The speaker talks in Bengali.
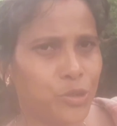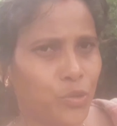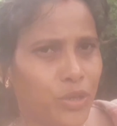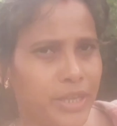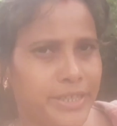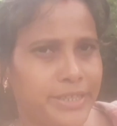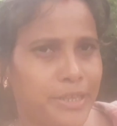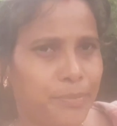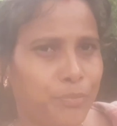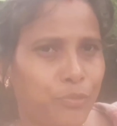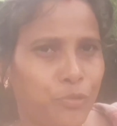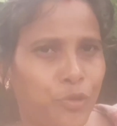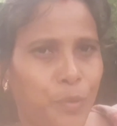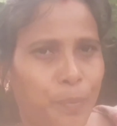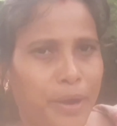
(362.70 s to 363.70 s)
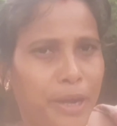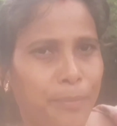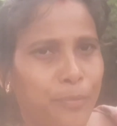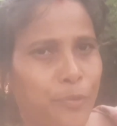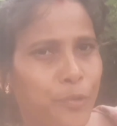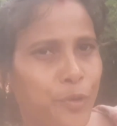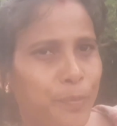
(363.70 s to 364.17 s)
চলে এসেছি পুকুর পাড়ে
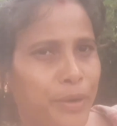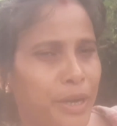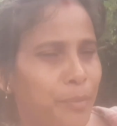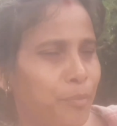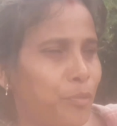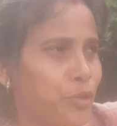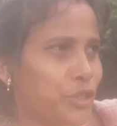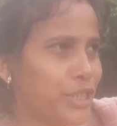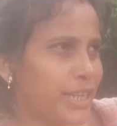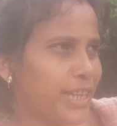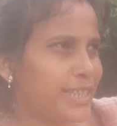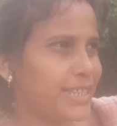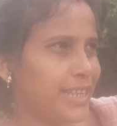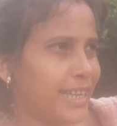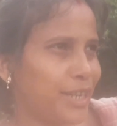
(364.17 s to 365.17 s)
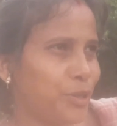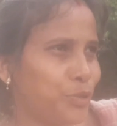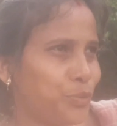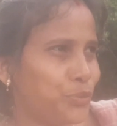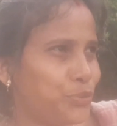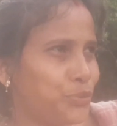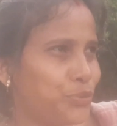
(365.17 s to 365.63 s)
পুকুর পাড়ে বসে আছি এখানে
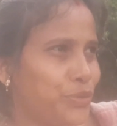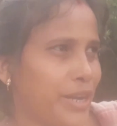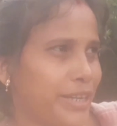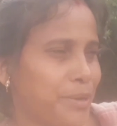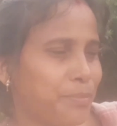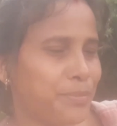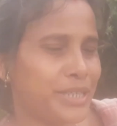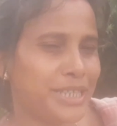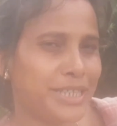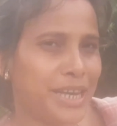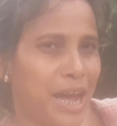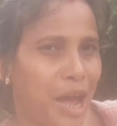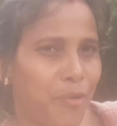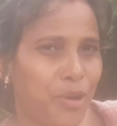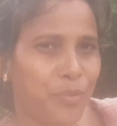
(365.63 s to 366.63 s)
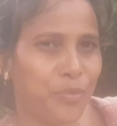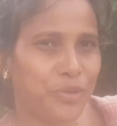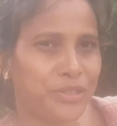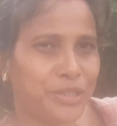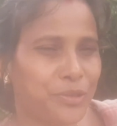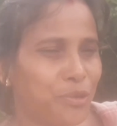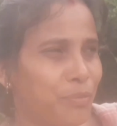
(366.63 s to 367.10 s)
খুব সুন্দর একটা মিষ্টি হাওয়া
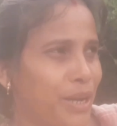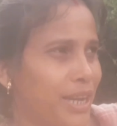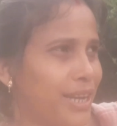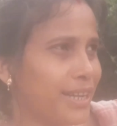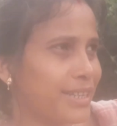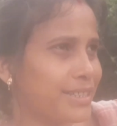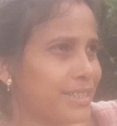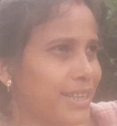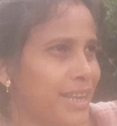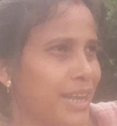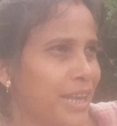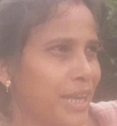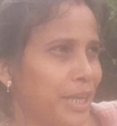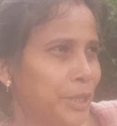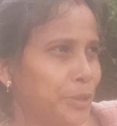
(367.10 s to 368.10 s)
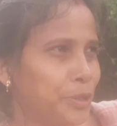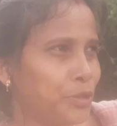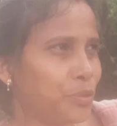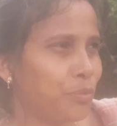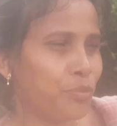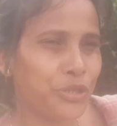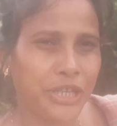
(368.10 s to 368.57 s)
বইছে খুব ভালো লাগছে তো
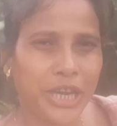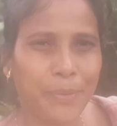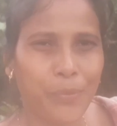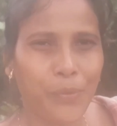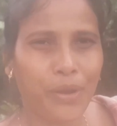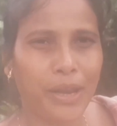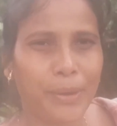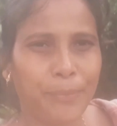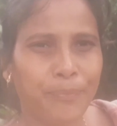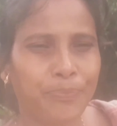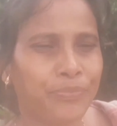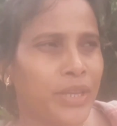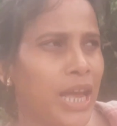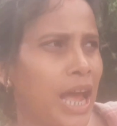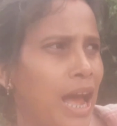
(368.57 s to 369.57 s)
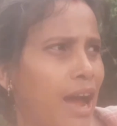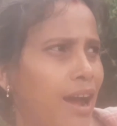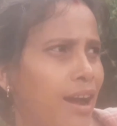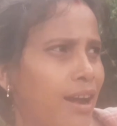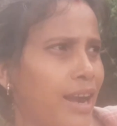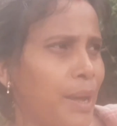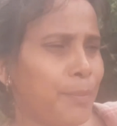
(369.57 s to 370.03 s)
একটু বসেই পড়লাম
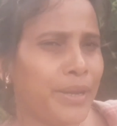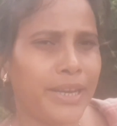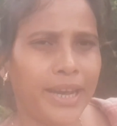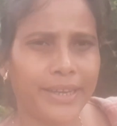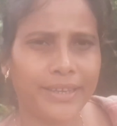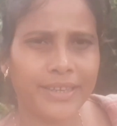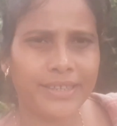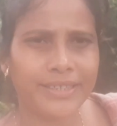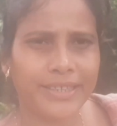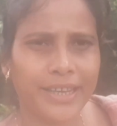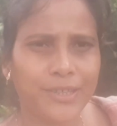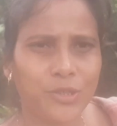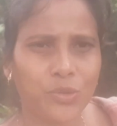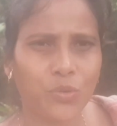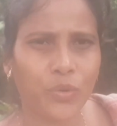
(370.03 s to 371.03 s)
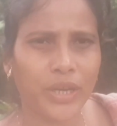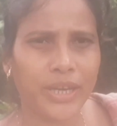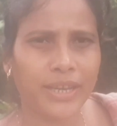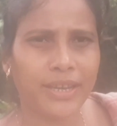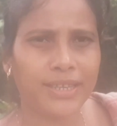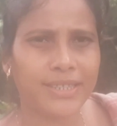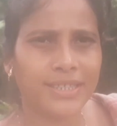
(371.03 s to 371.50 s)
আর আমি নাইটটা চেঞ্জ করে
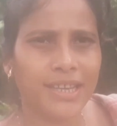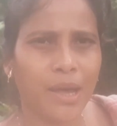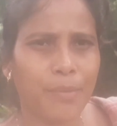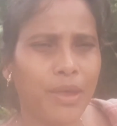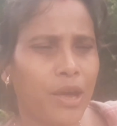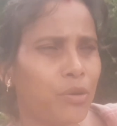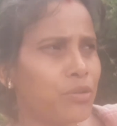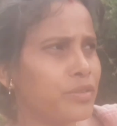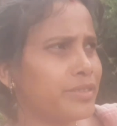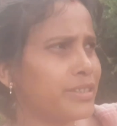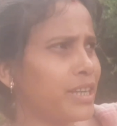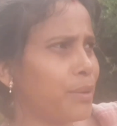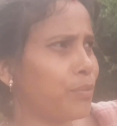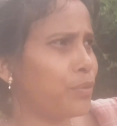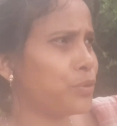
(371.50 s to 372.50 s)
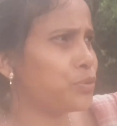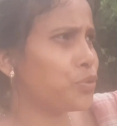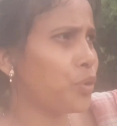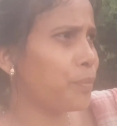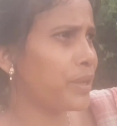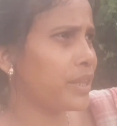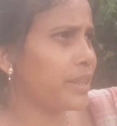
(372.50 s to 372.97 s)
নিয়েছি আমি এখন যাব
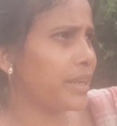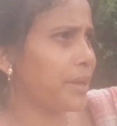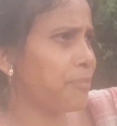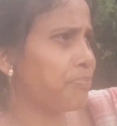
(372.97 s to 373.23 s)
জমিতে